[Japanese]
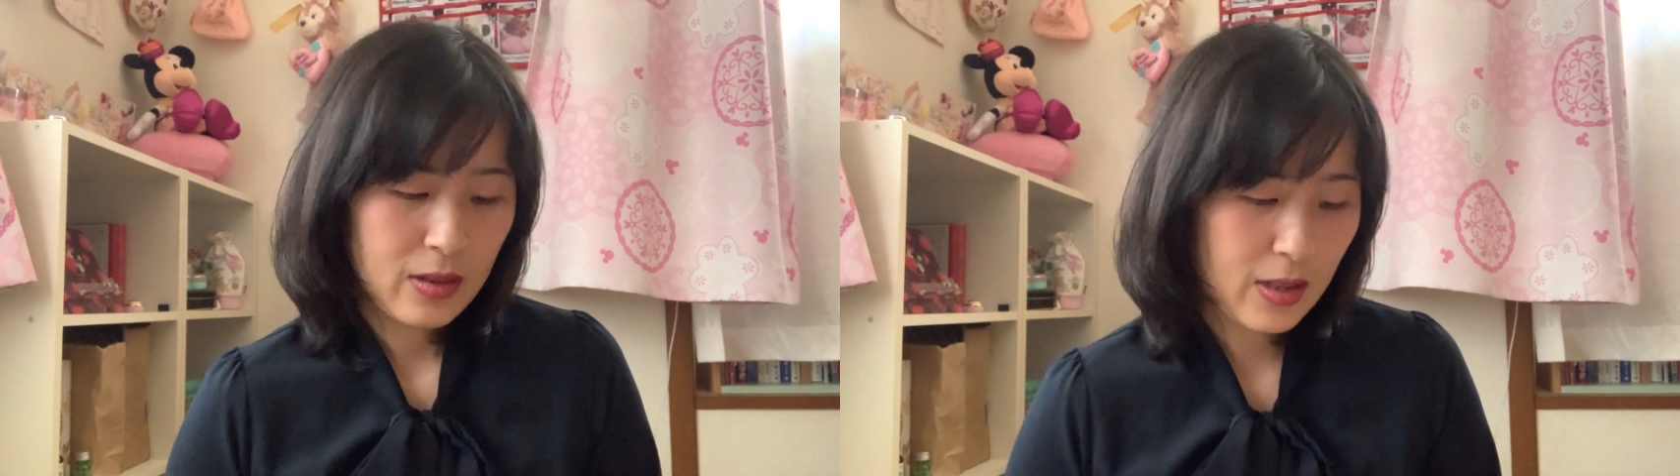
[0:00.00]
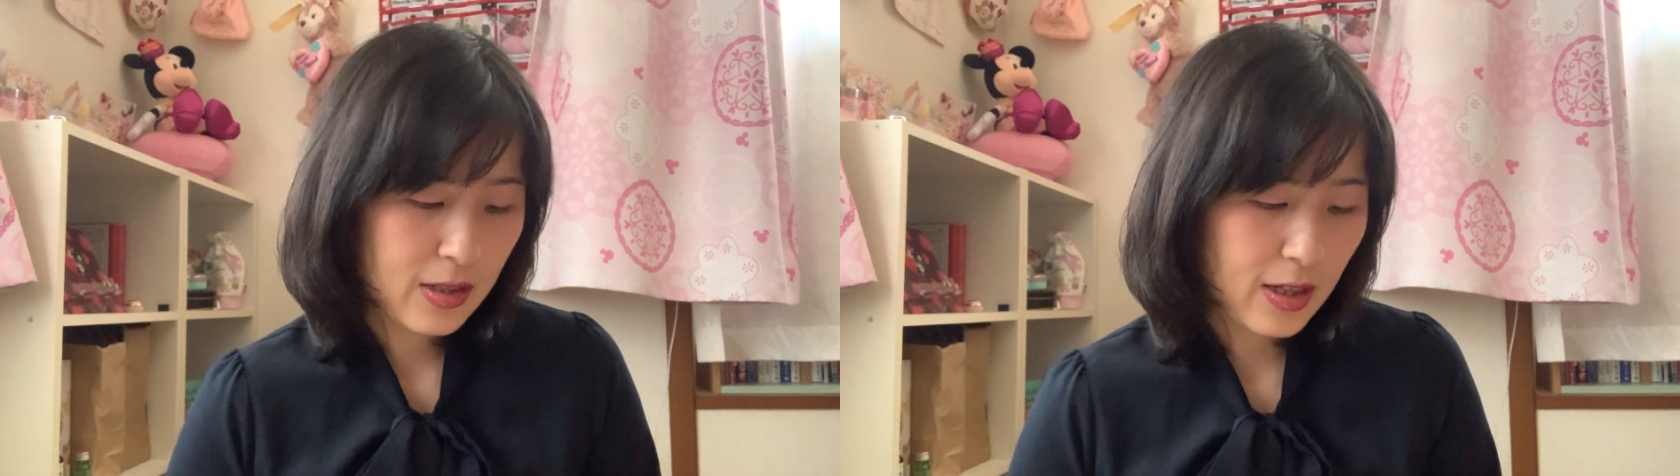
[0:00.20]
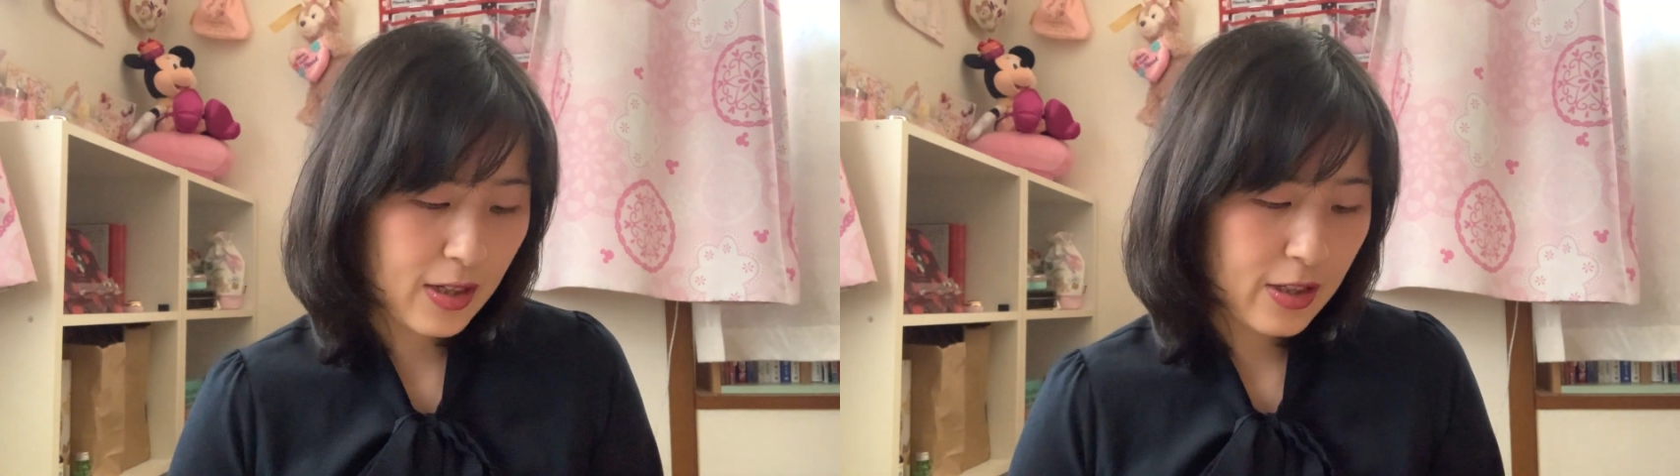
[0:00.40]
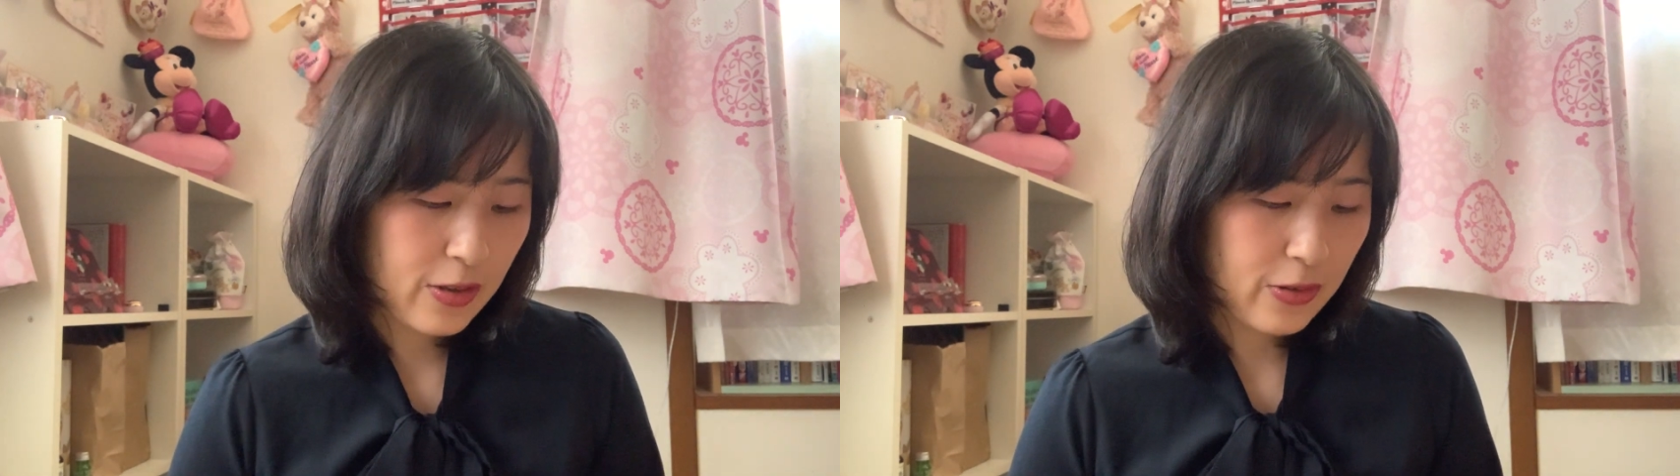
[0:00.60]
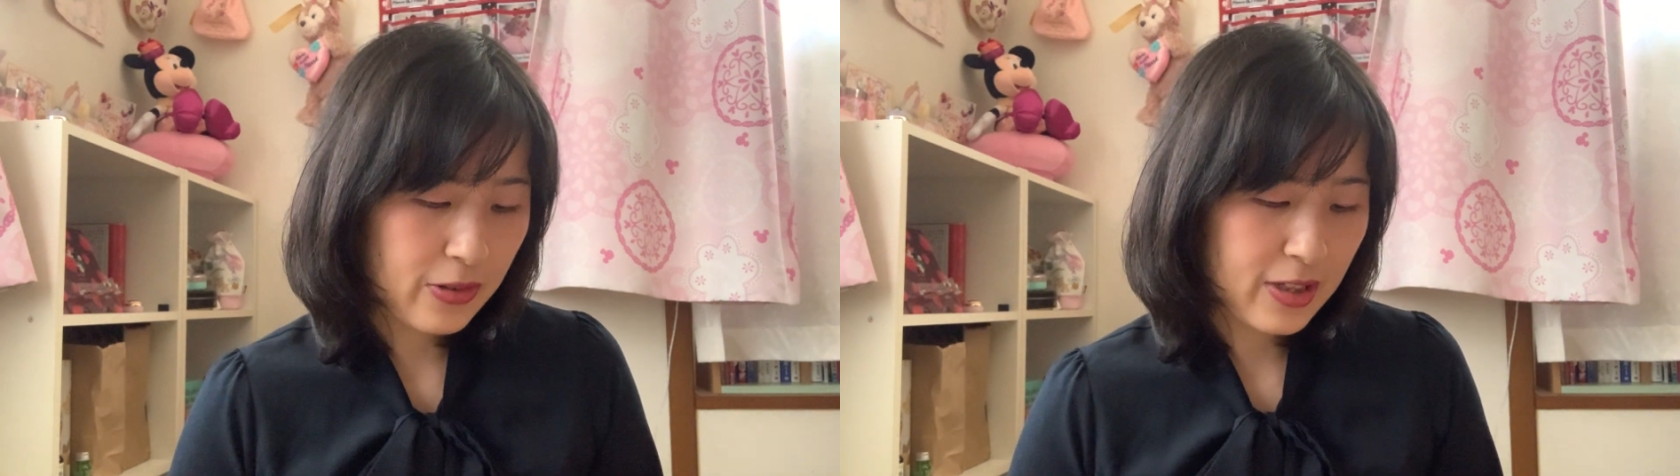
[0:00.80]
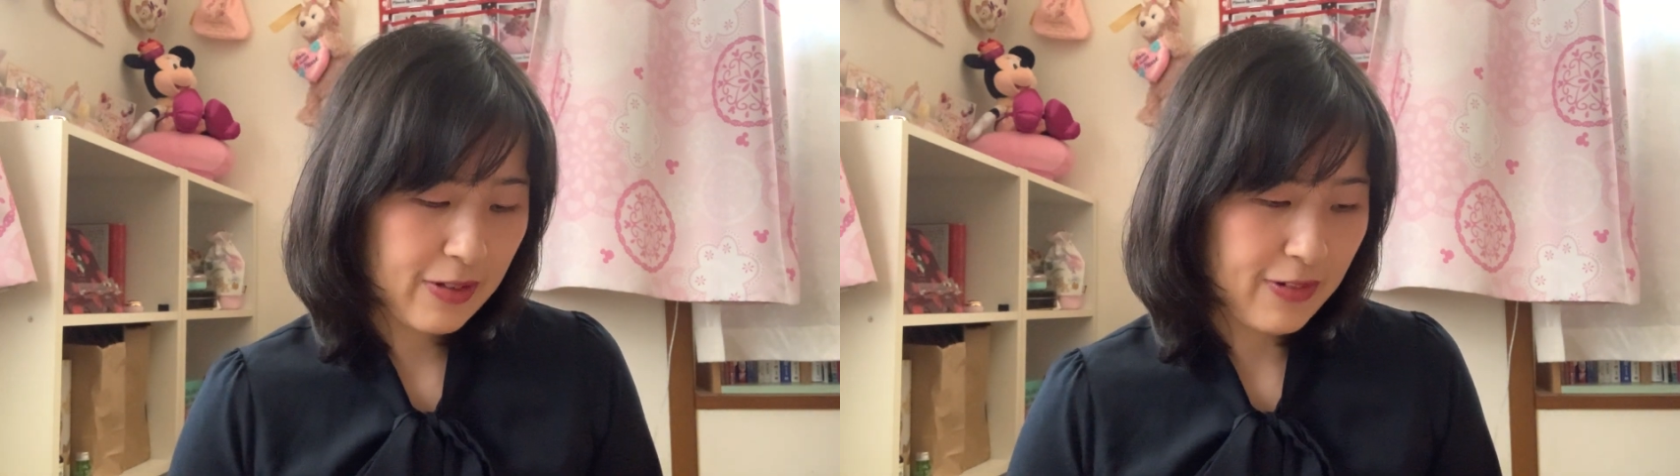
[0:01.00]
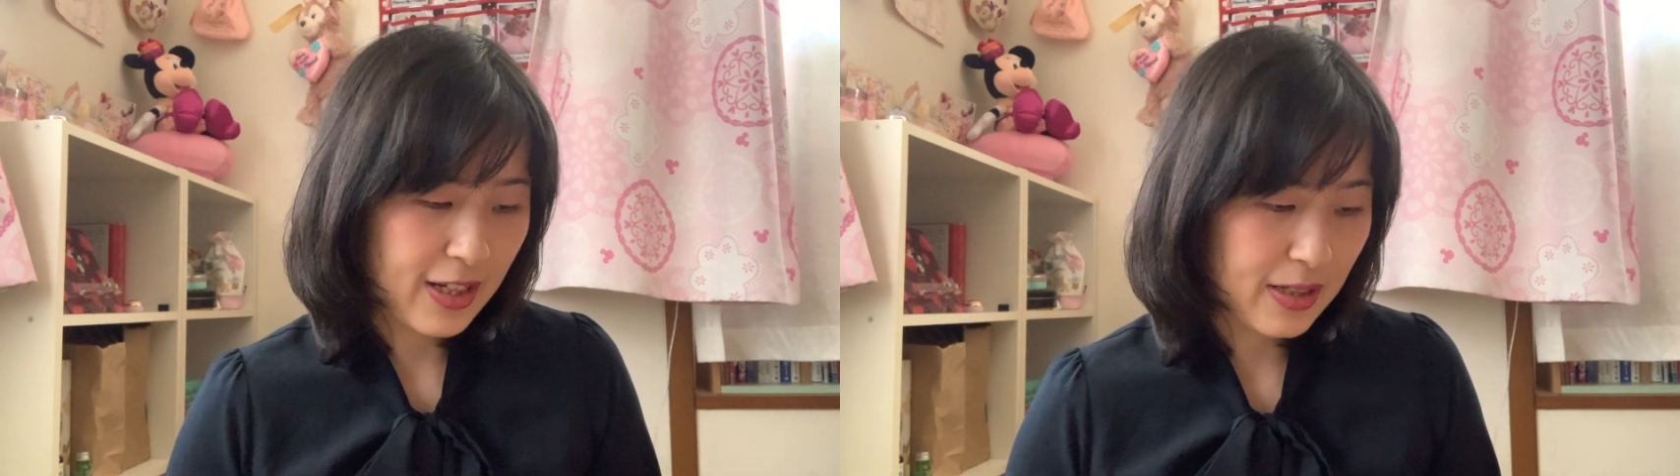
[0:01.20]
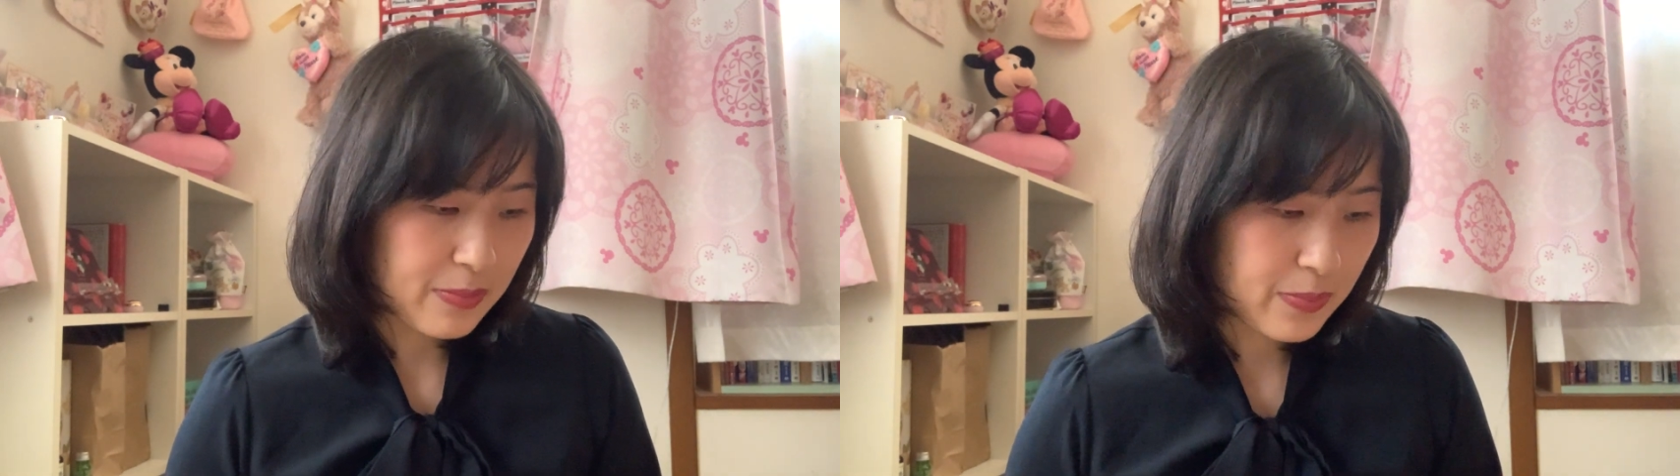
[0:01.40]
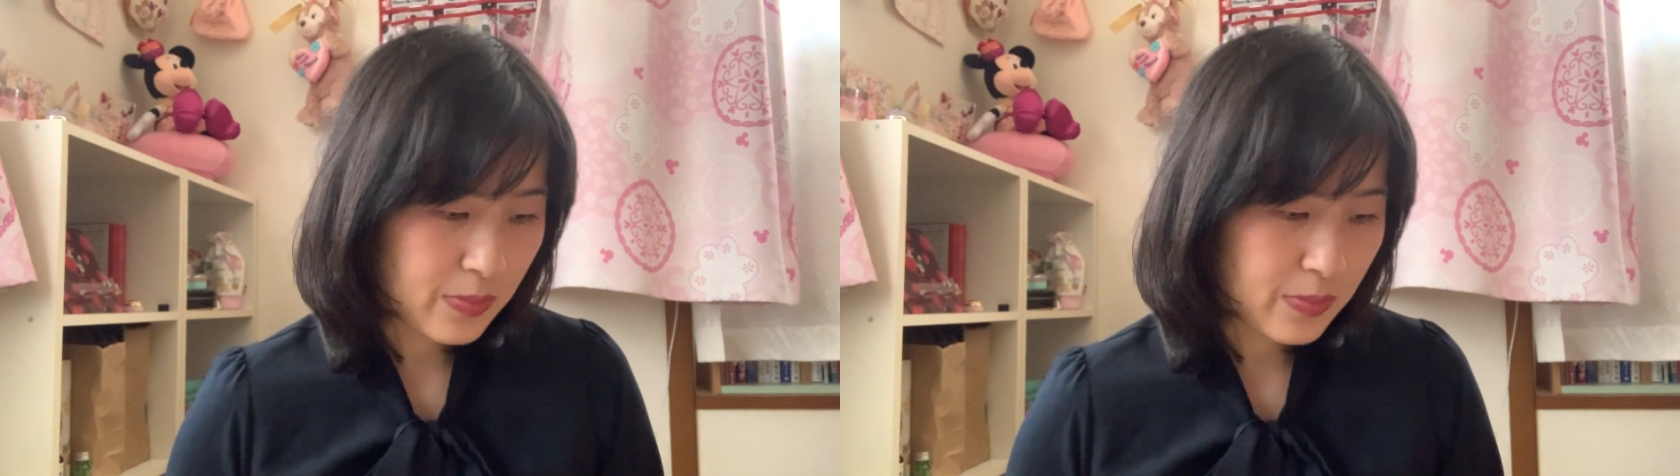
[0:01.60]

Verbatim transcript: で第4位は